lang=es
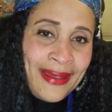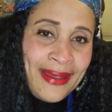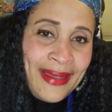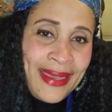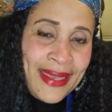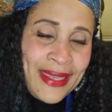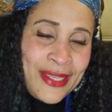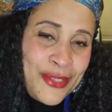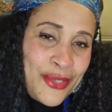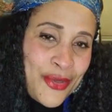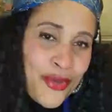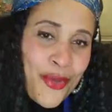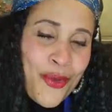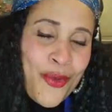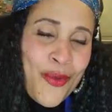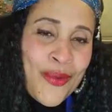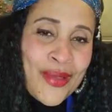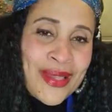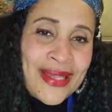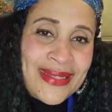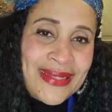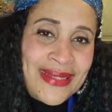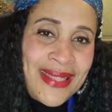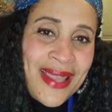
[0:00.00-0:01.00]
que yo
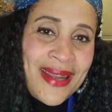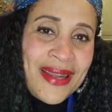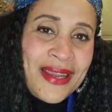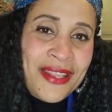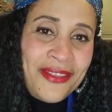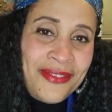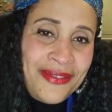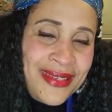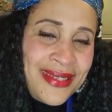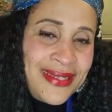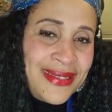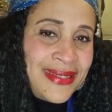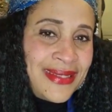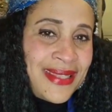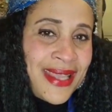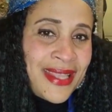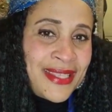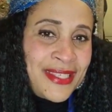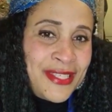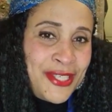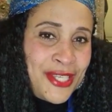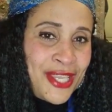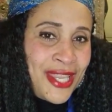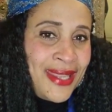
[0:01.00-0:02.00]
con esta
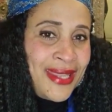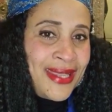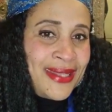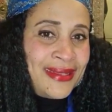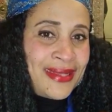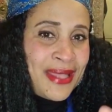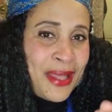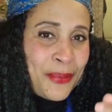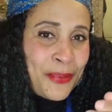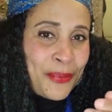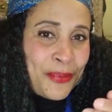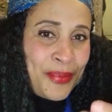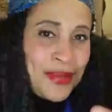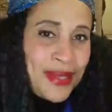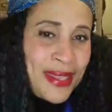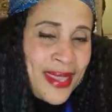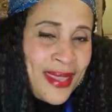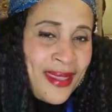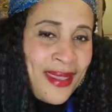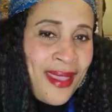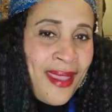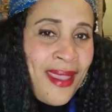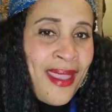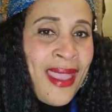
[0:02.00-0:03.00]
revista llegue
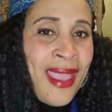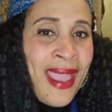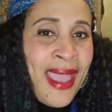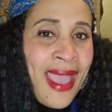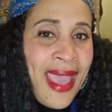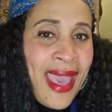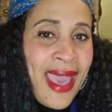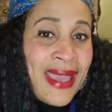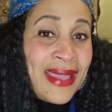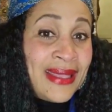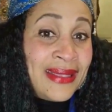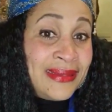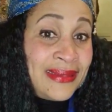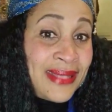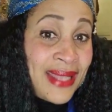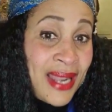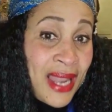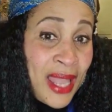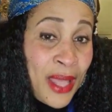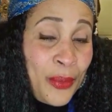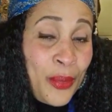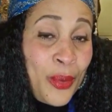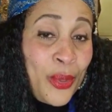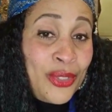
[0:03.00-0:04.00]
también a esta
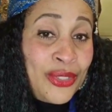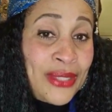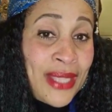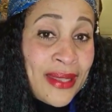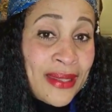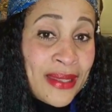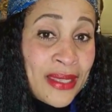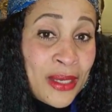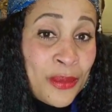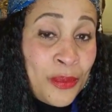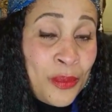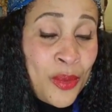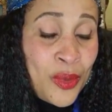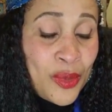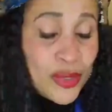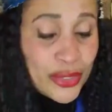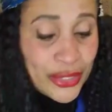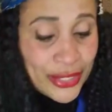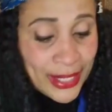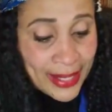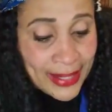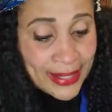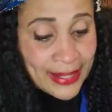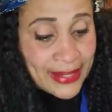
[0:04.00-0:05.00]
labor tan
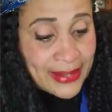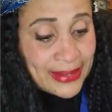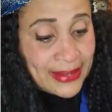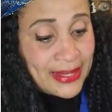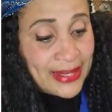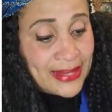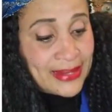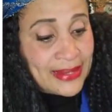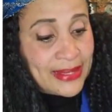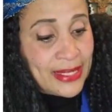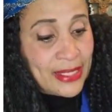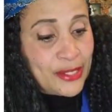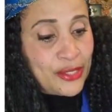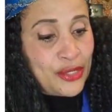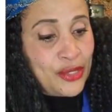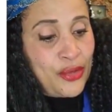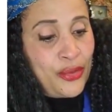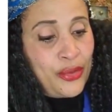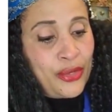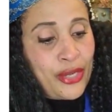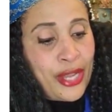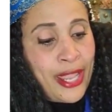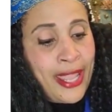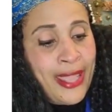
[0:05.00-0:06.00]
hermosa que este
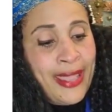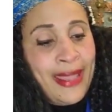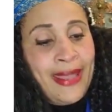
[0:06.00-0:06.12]
Señor